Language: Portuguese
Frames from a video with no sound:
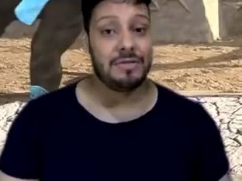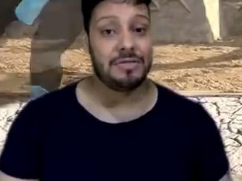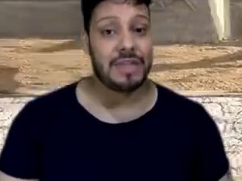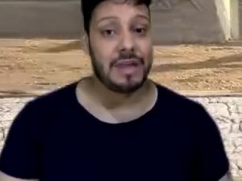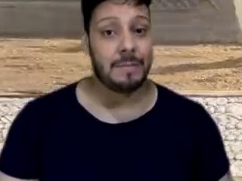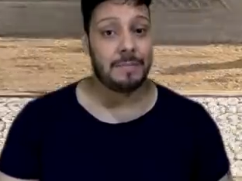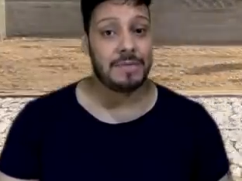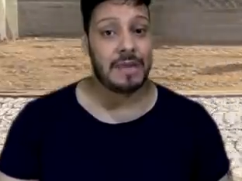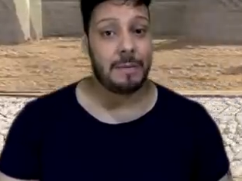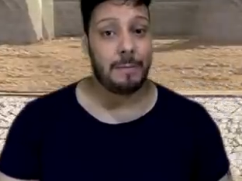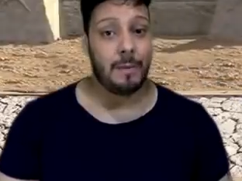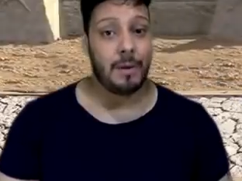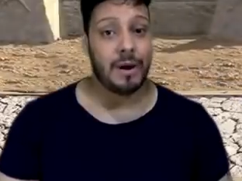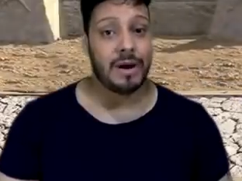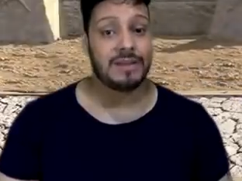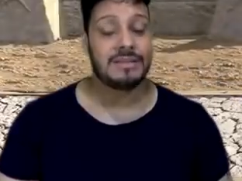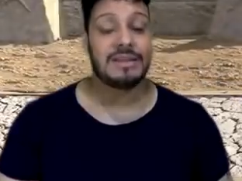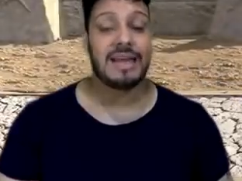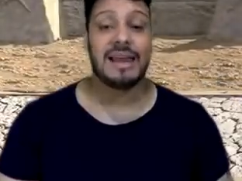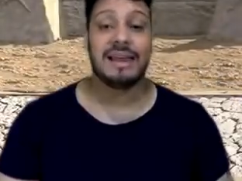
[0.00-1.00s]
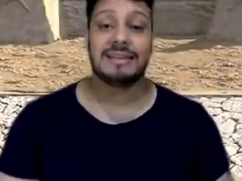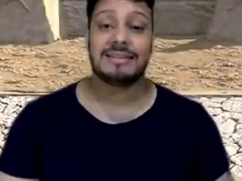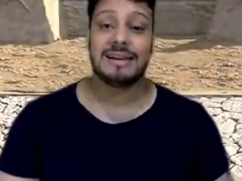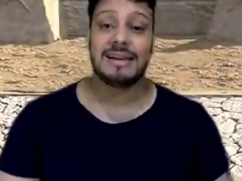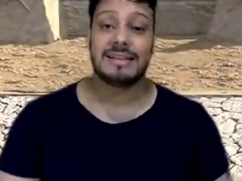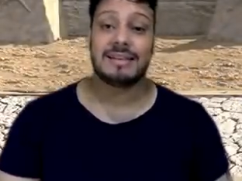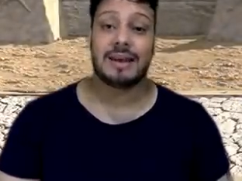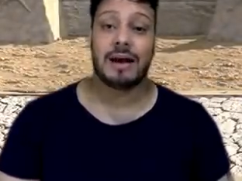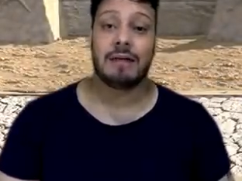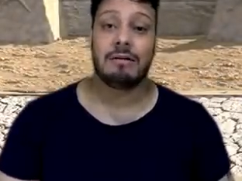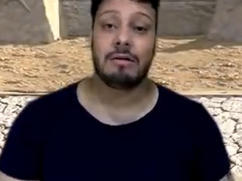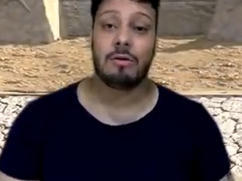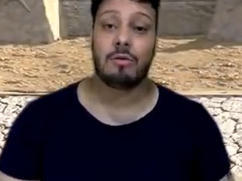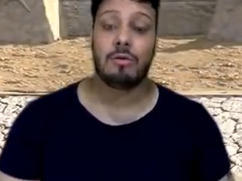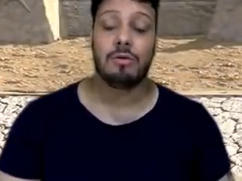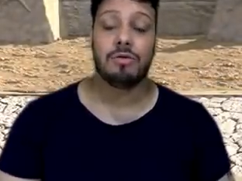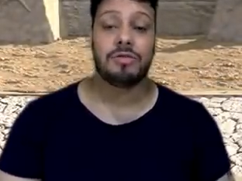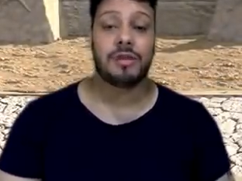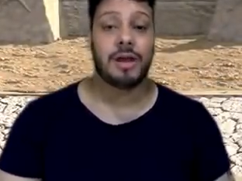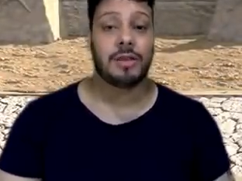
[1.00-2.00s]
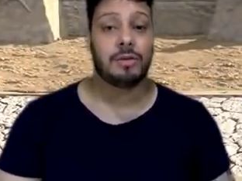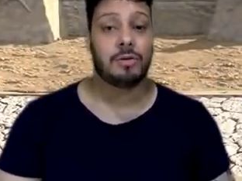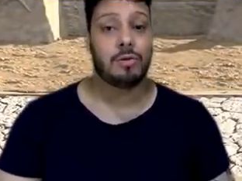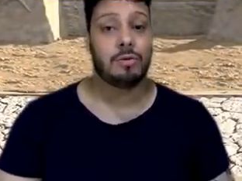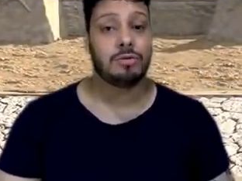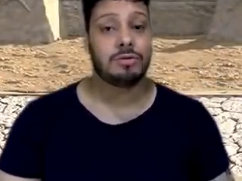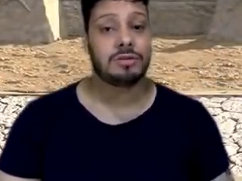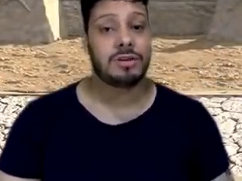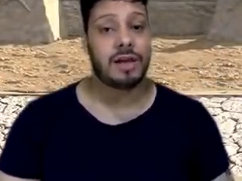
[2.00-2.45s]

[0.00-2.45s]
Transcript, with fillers: tempo depois, eles entraram em contato com os